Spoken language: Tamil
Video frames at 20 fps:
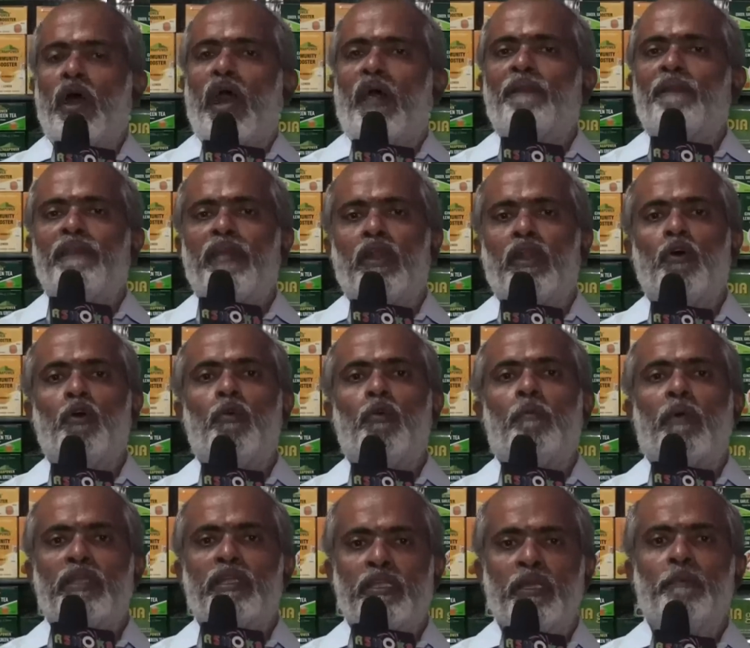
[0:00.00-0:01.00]
அந்த அளவு
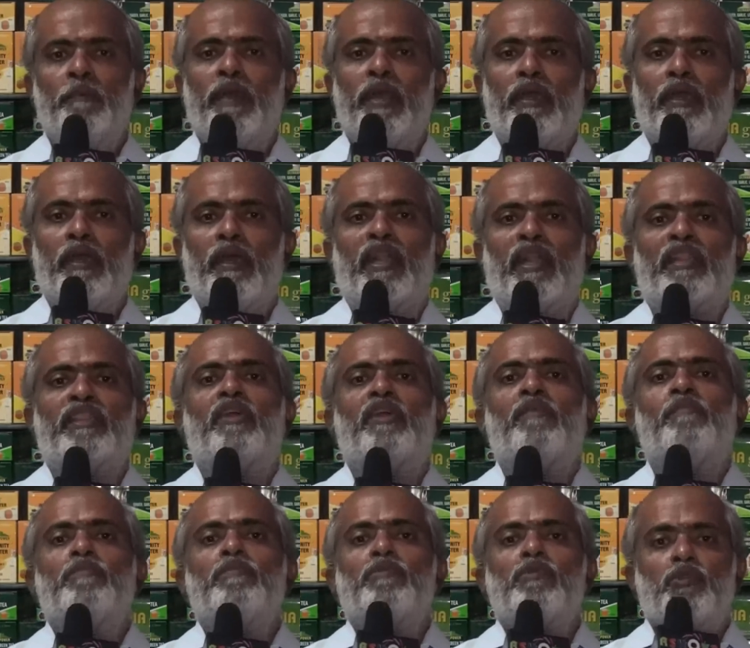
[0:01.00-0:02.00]
மட்டுமே
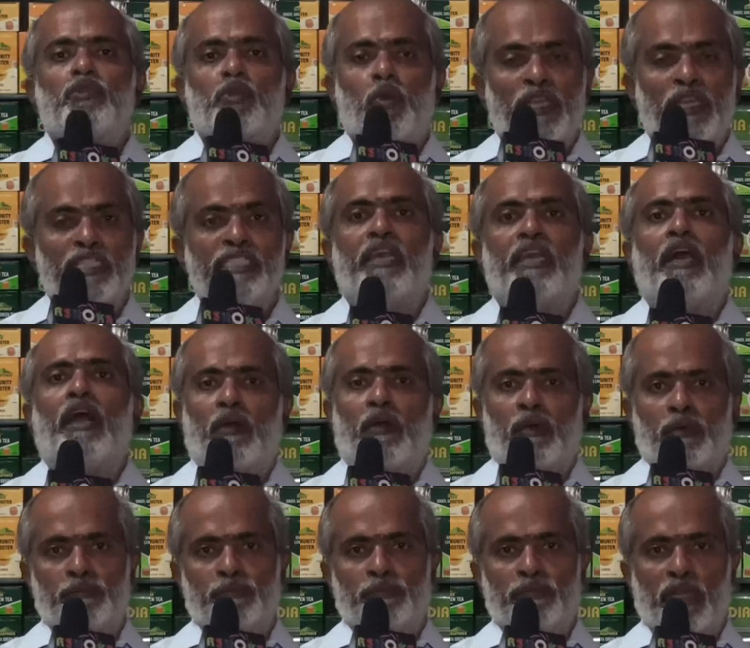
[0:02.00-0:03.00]
ரத்தம் சுழற்சி
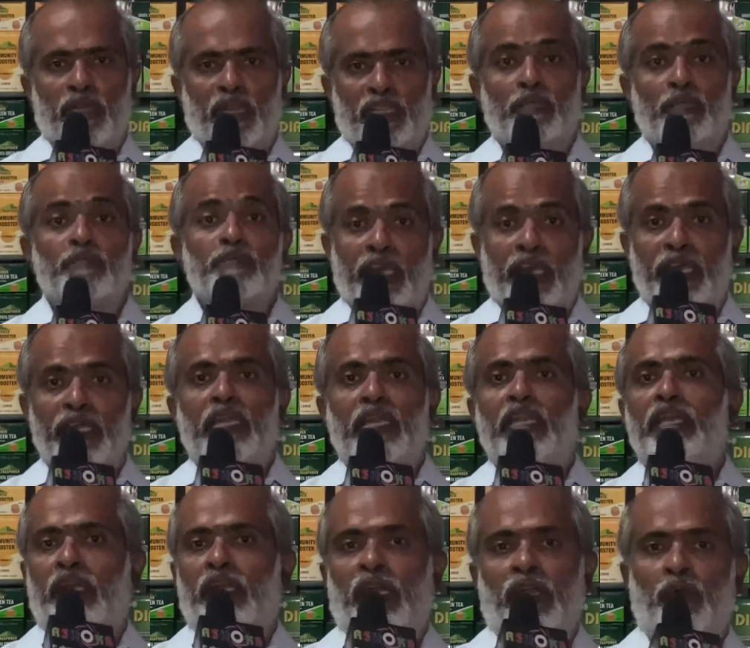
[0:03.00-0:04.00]
ஆகும் ரத்தம்
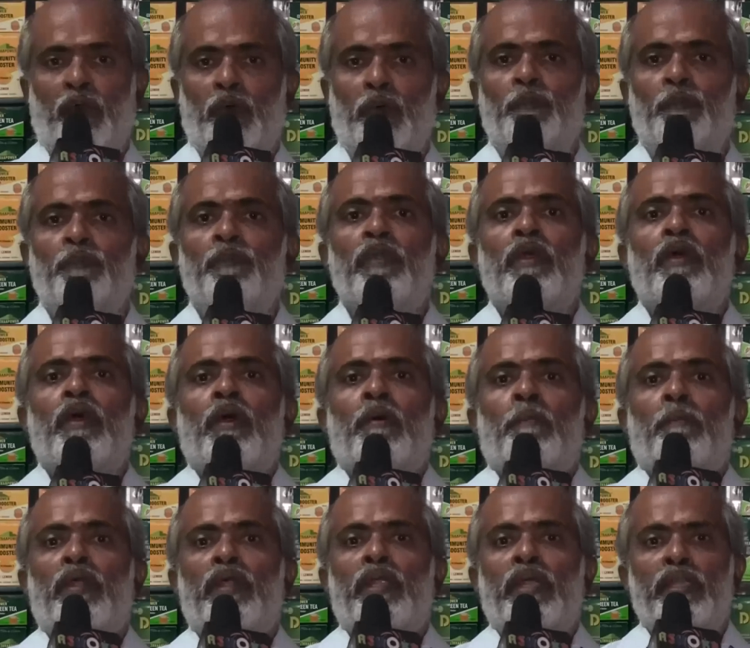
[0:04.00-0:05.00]
சைக்கிளிங் நடக்கும்
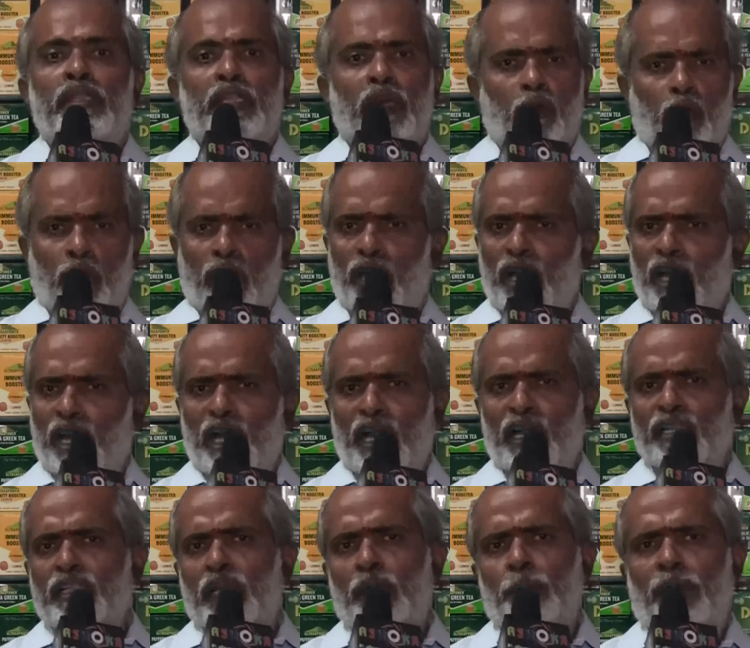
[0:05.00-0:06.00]
பட் இந்த கொரோனா
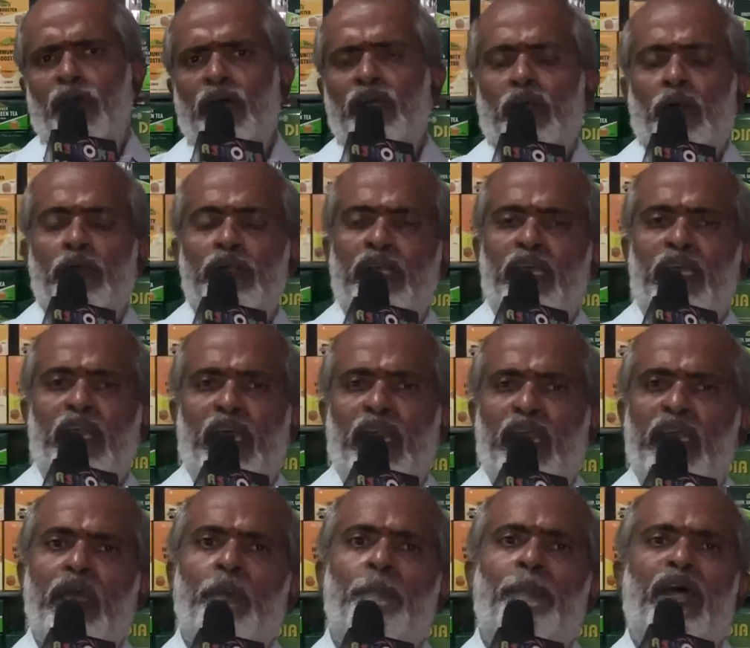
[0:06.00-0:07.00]
காலத்தில் பா நீங்கள்
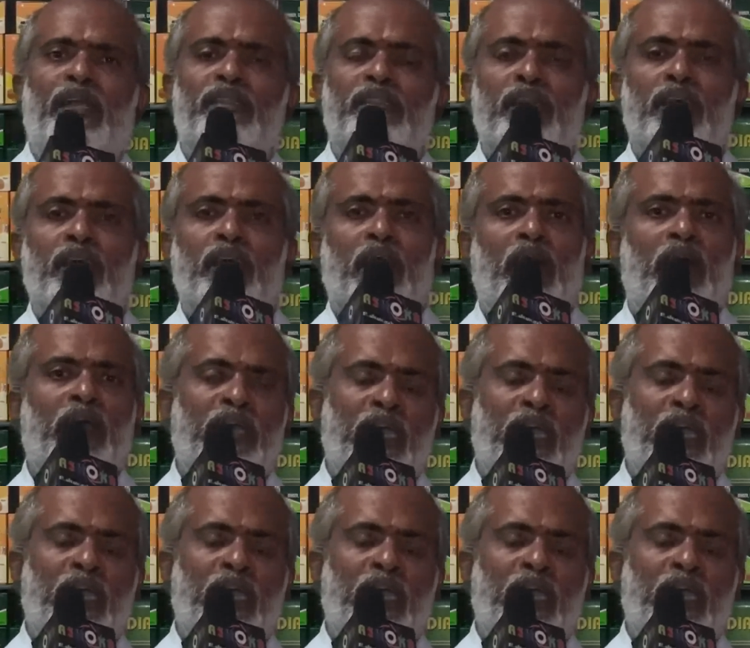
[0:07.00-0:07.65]
நிறைய பார்த்துருக்கலாம்